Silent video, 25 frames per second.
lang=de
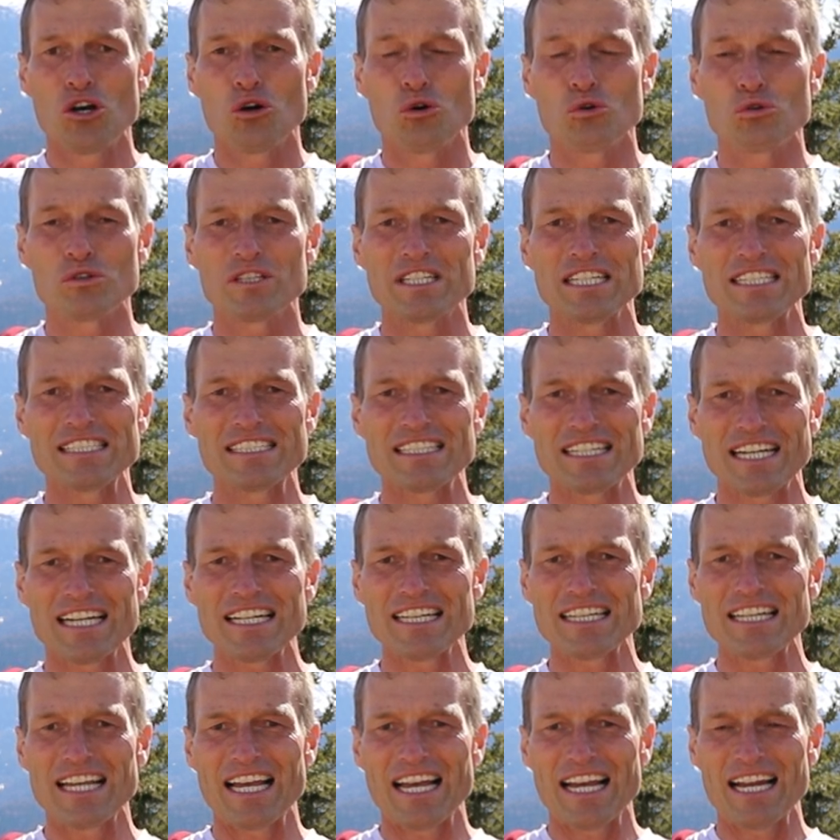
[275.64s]
Und das
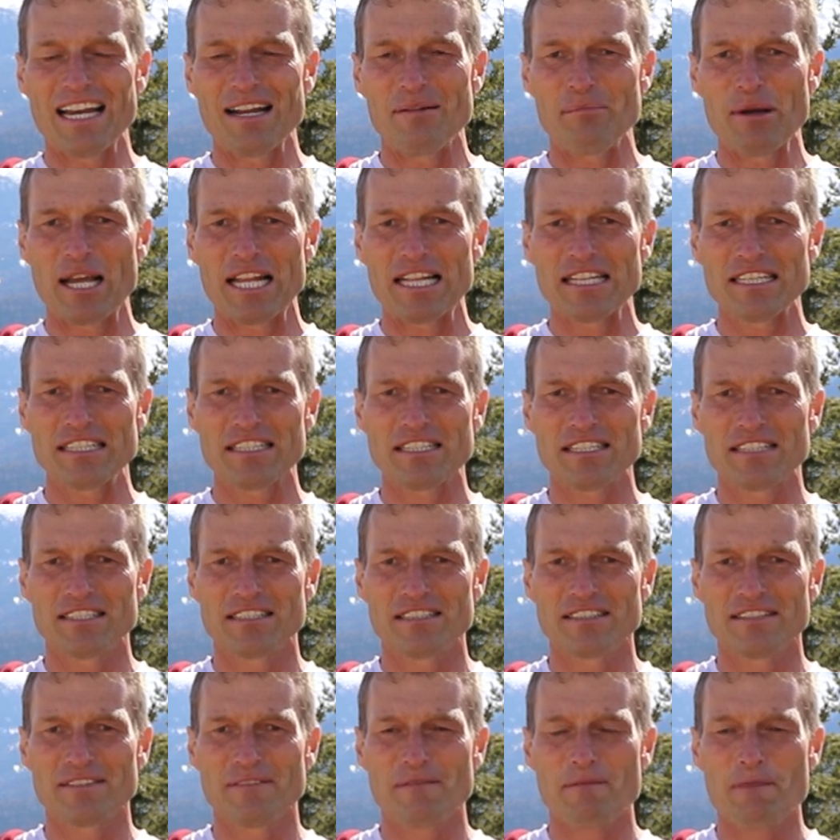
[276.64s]
dritte Element,
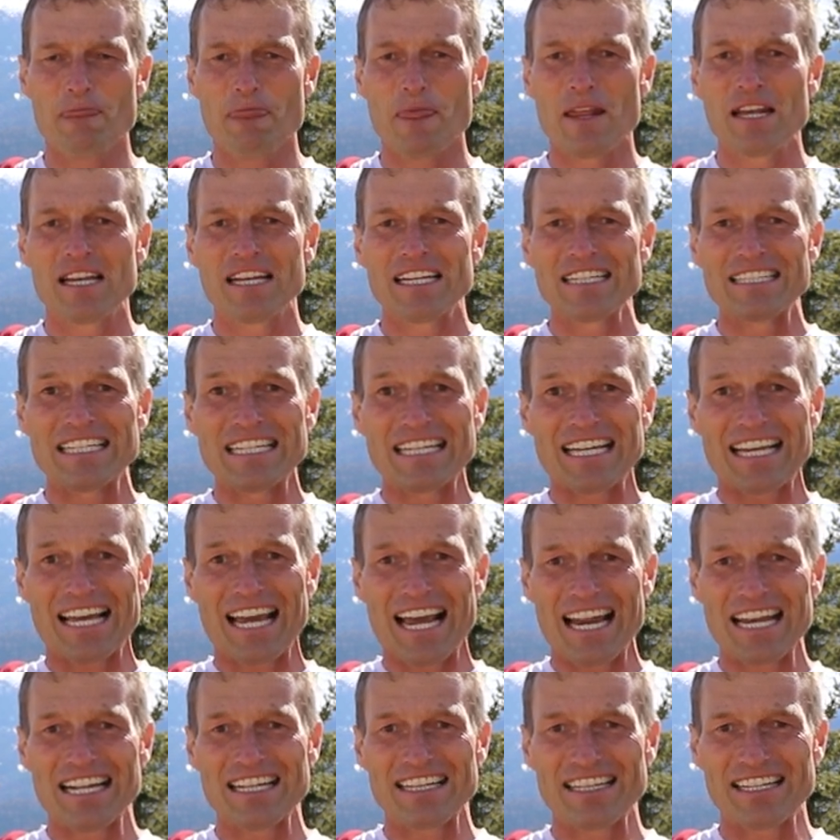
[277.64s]
die
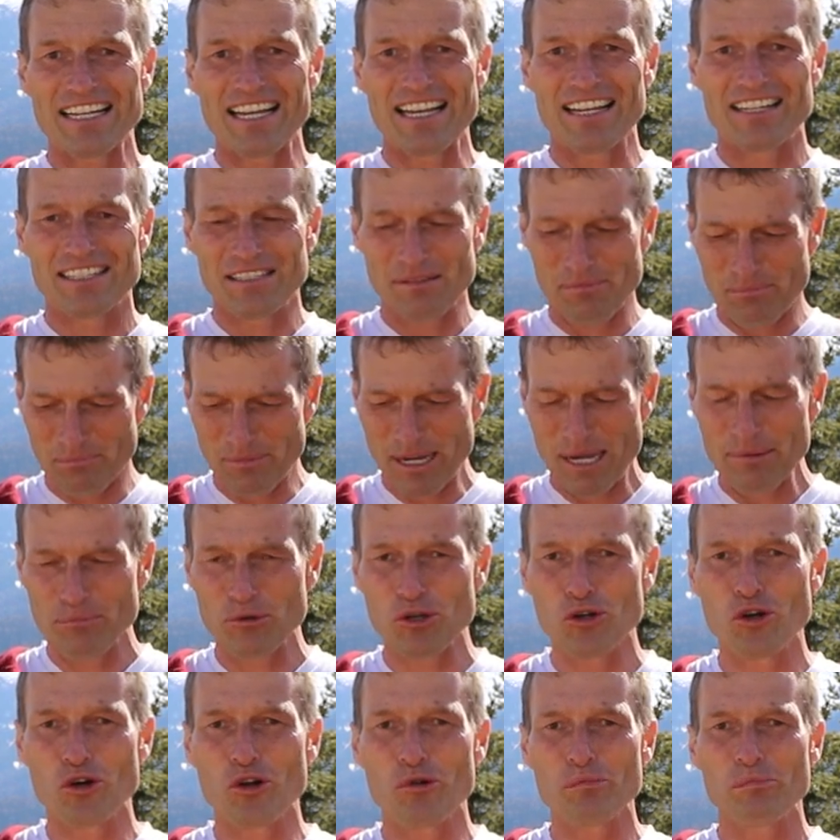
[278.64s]
Kälte. Beim
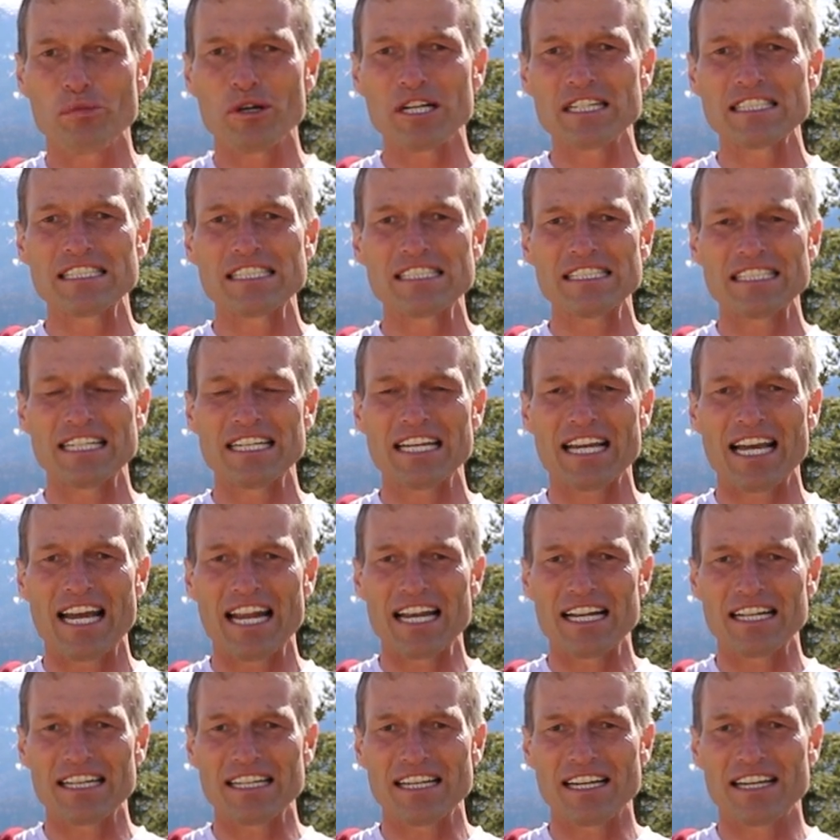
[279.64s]
Körper ist es die
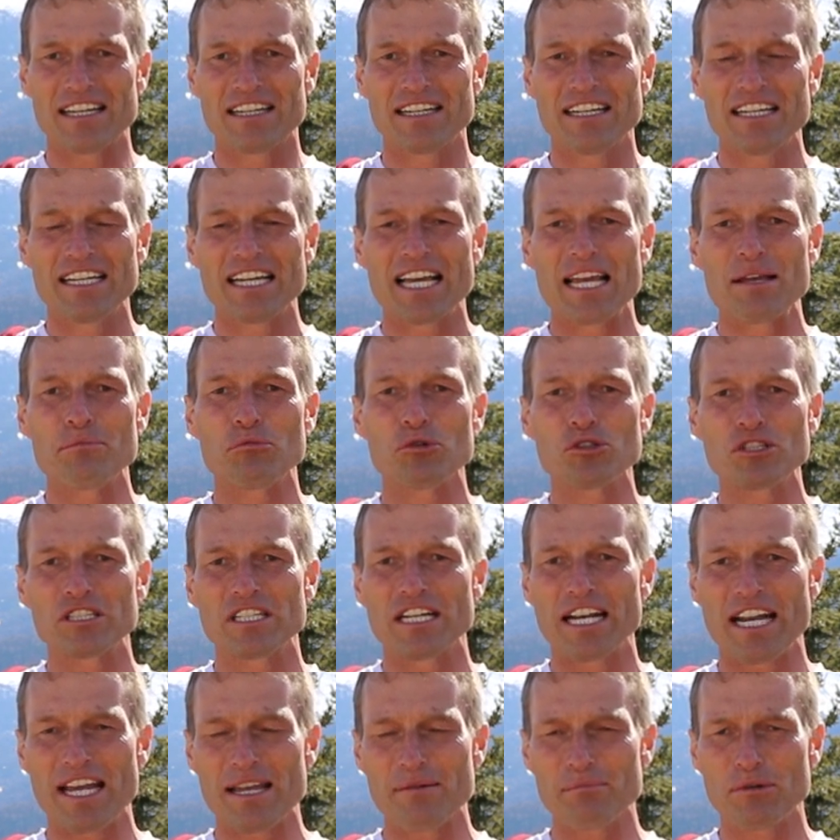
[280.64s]
Kälte. Im
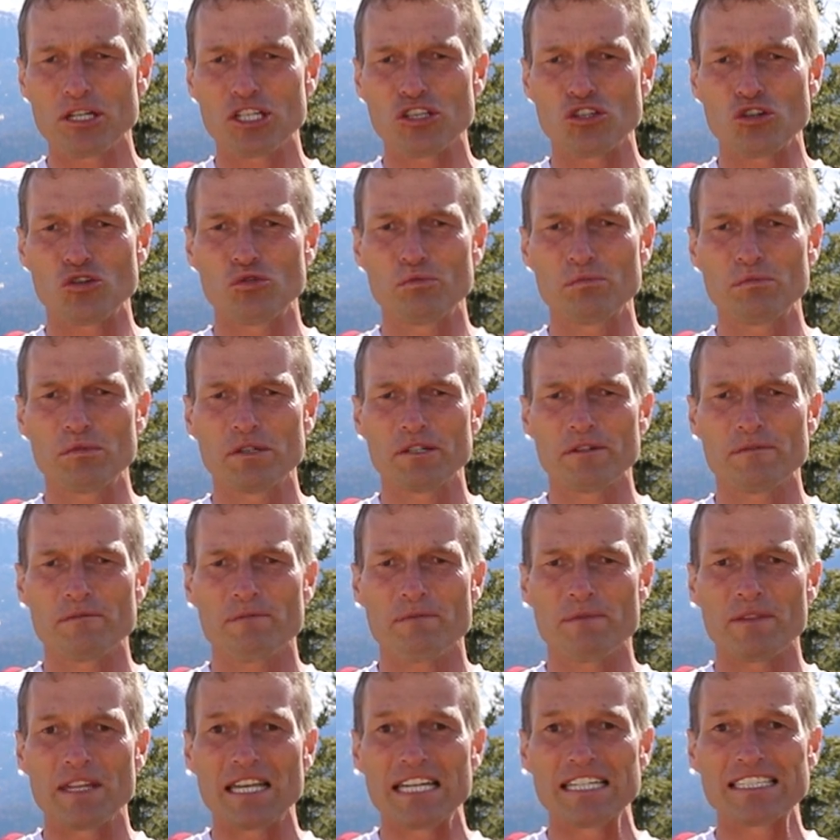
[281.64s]
Unternehmertum
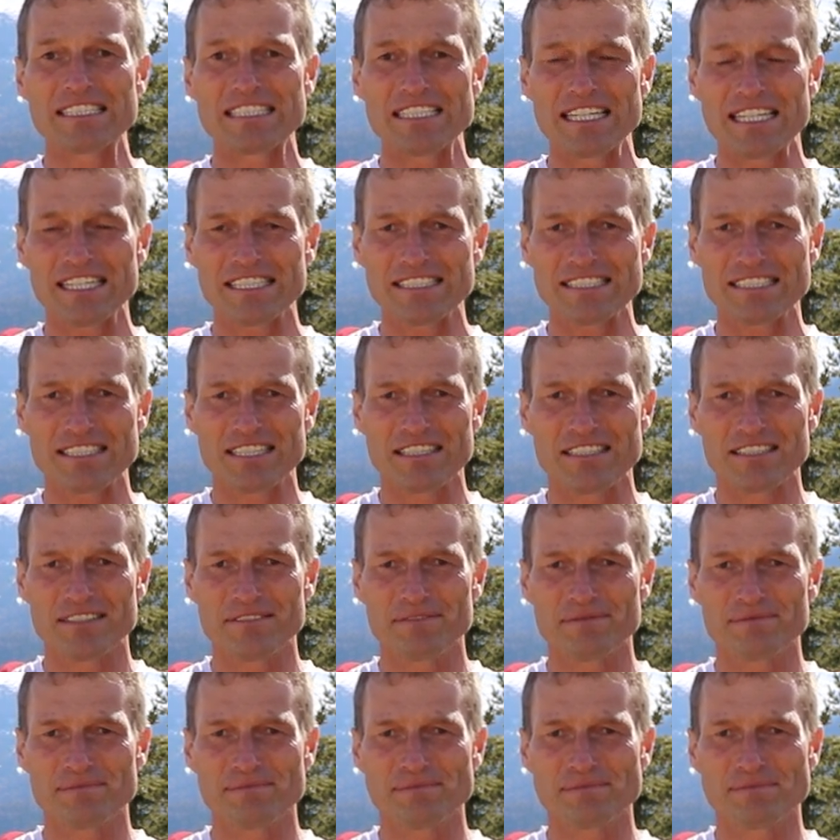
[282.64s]
ist es
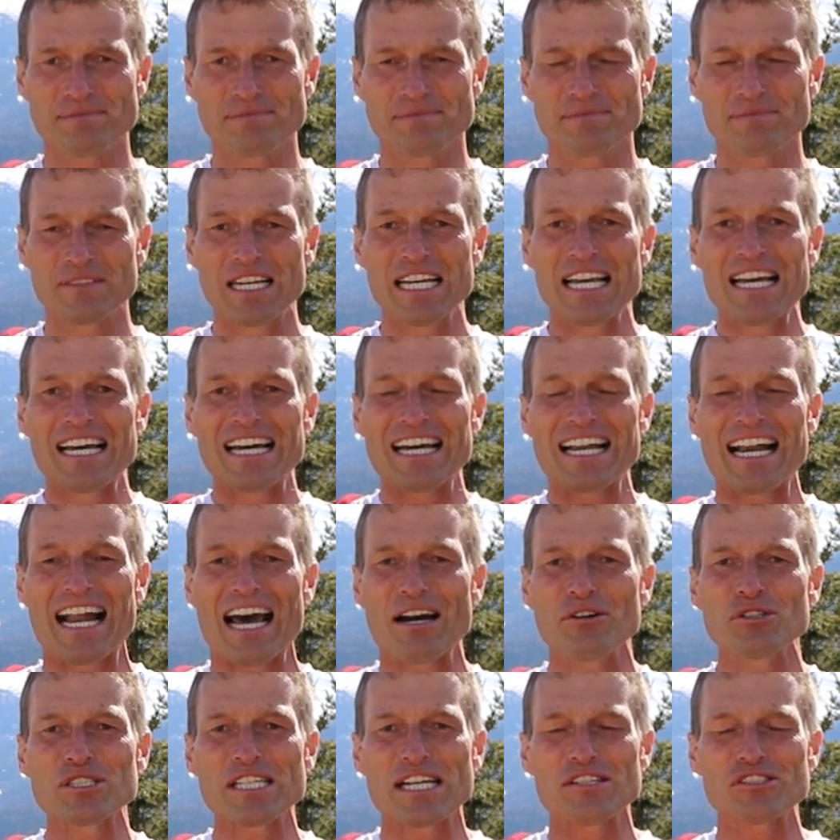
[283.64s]

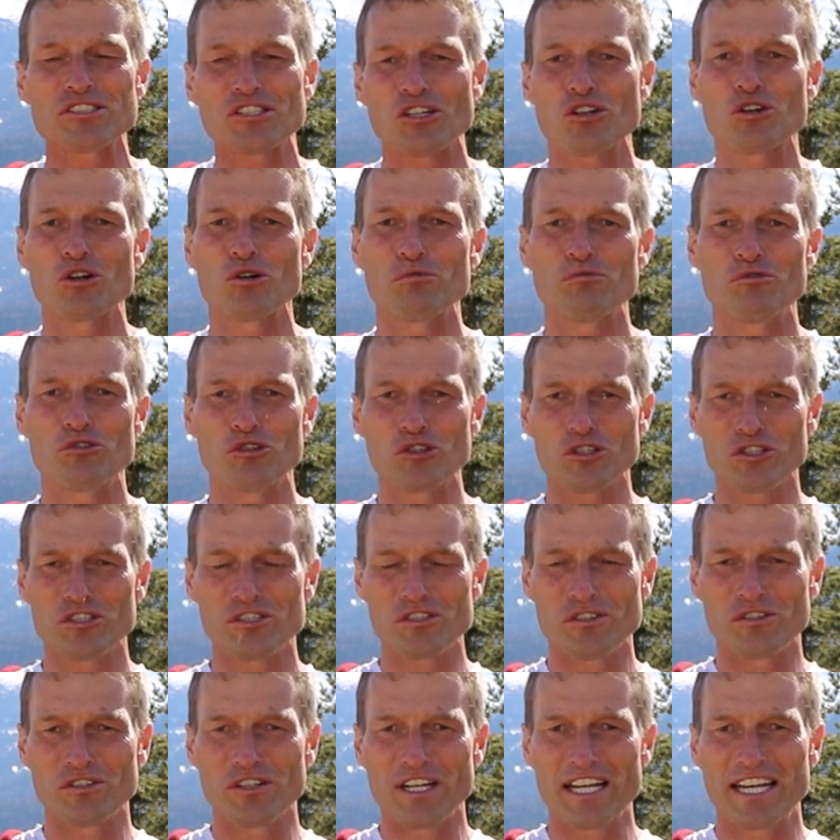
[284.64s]
raus aus der
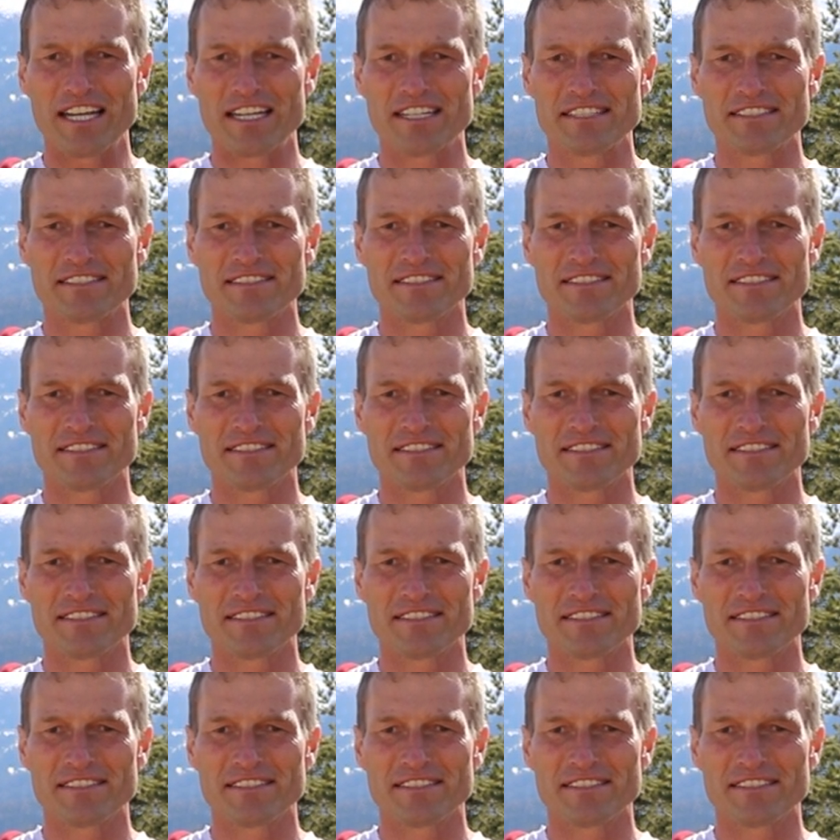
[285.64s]
Komfortzone.